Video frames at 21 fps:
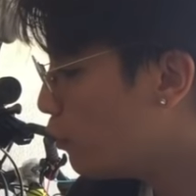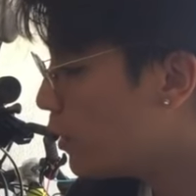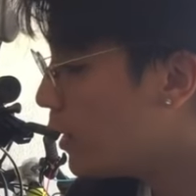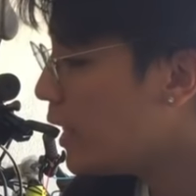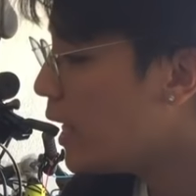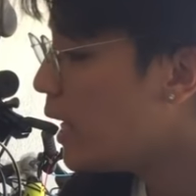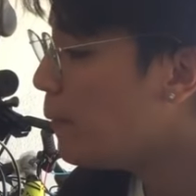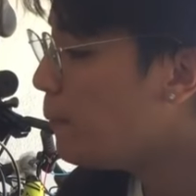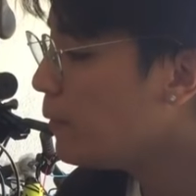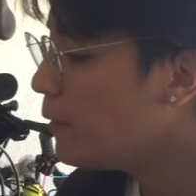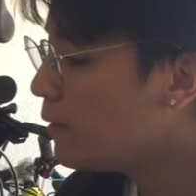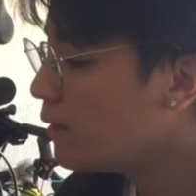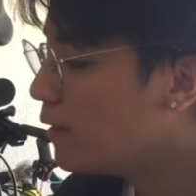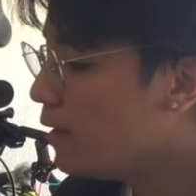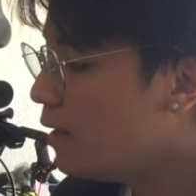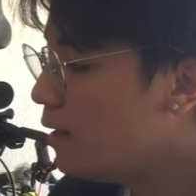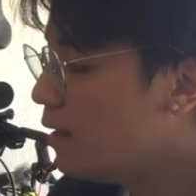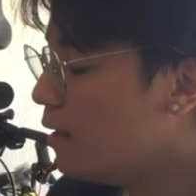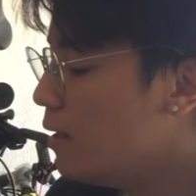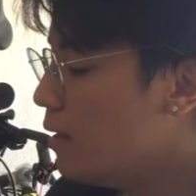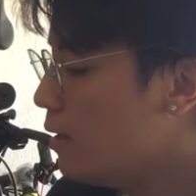Yung ginamit
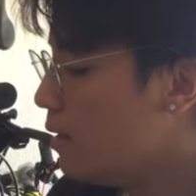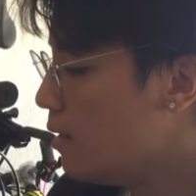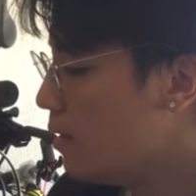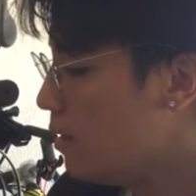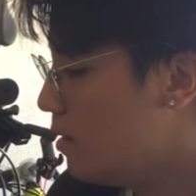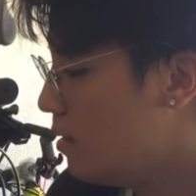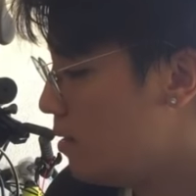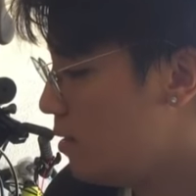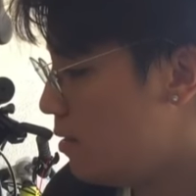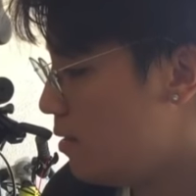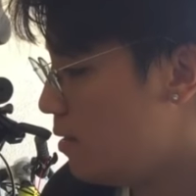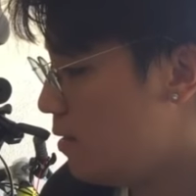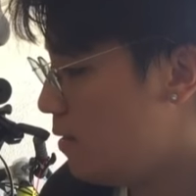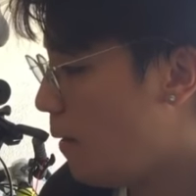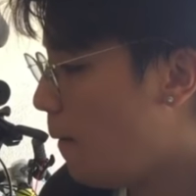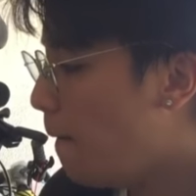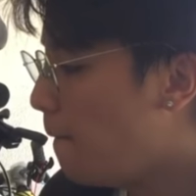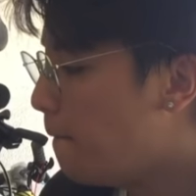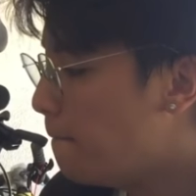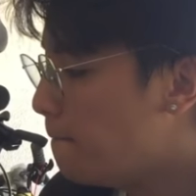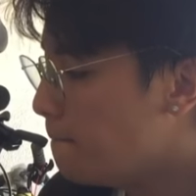na
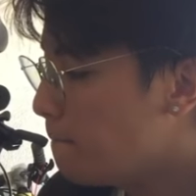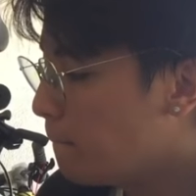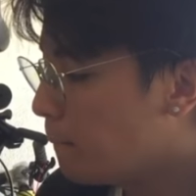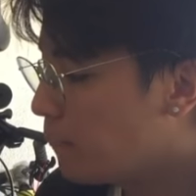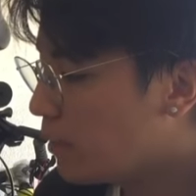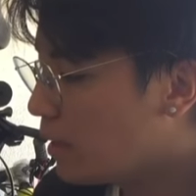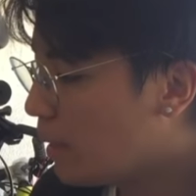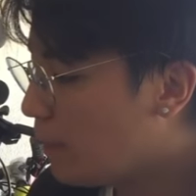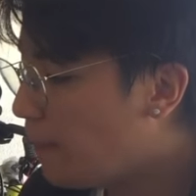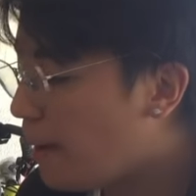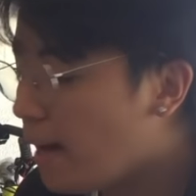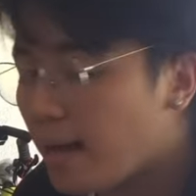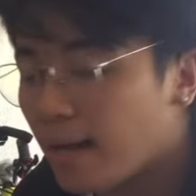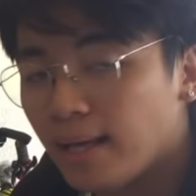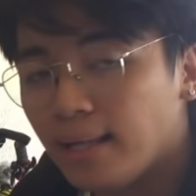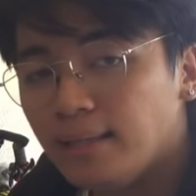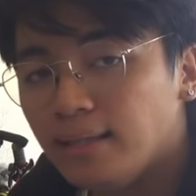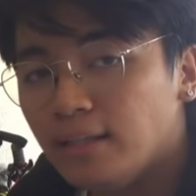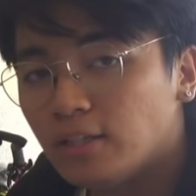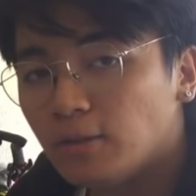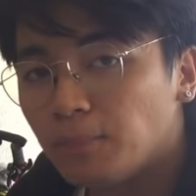na
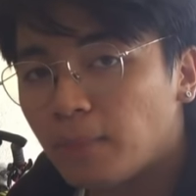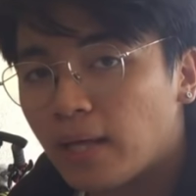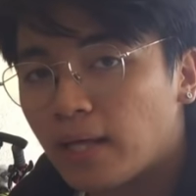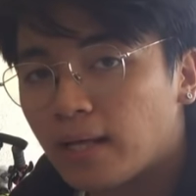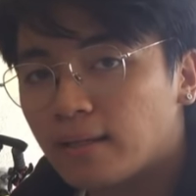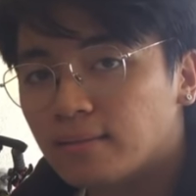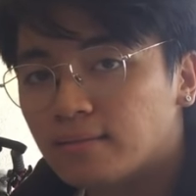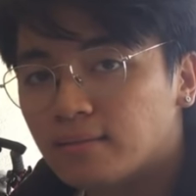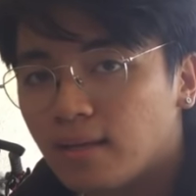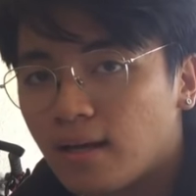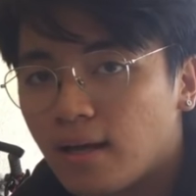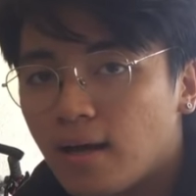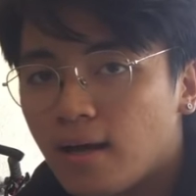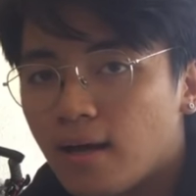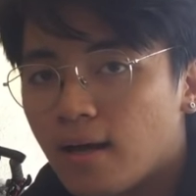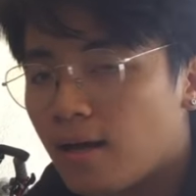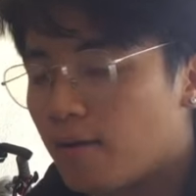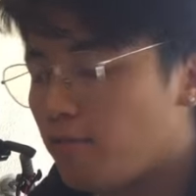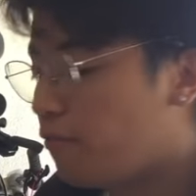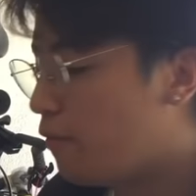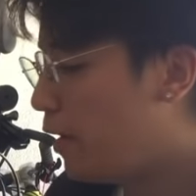bakal dito para
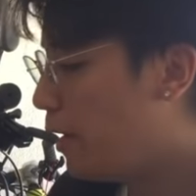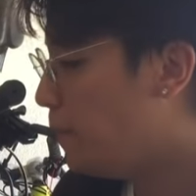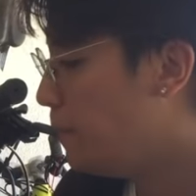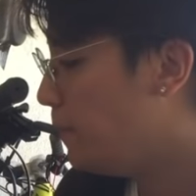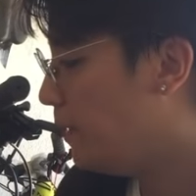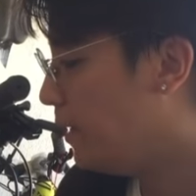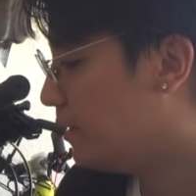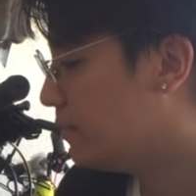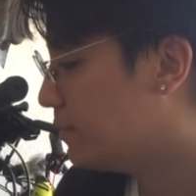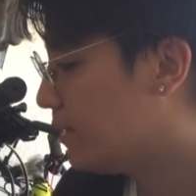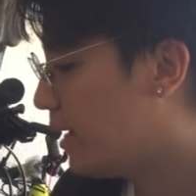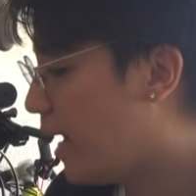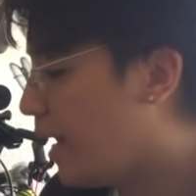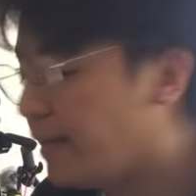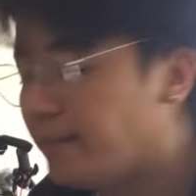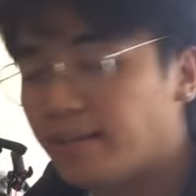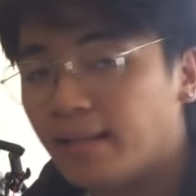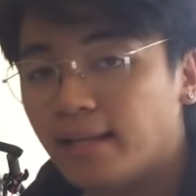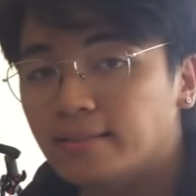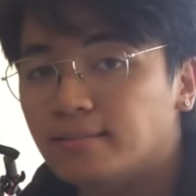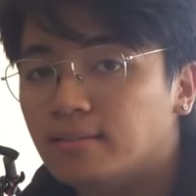sa frame is
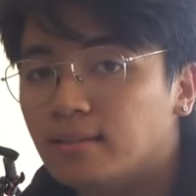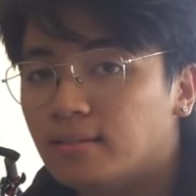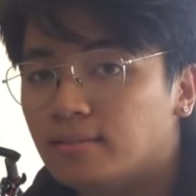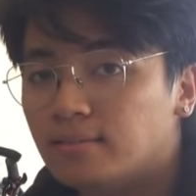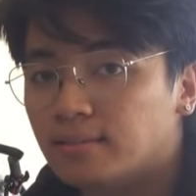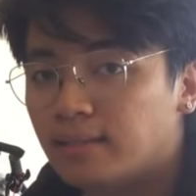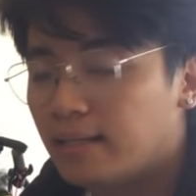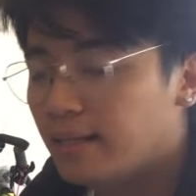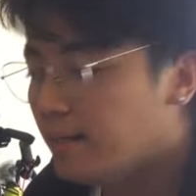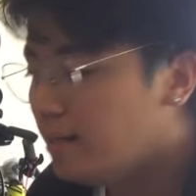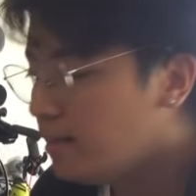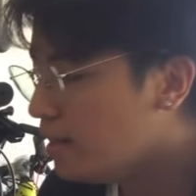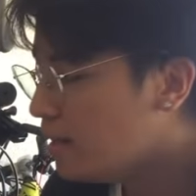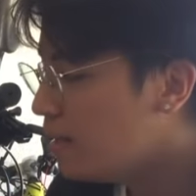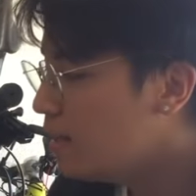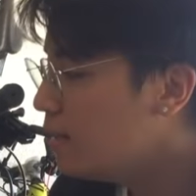high tensile steel.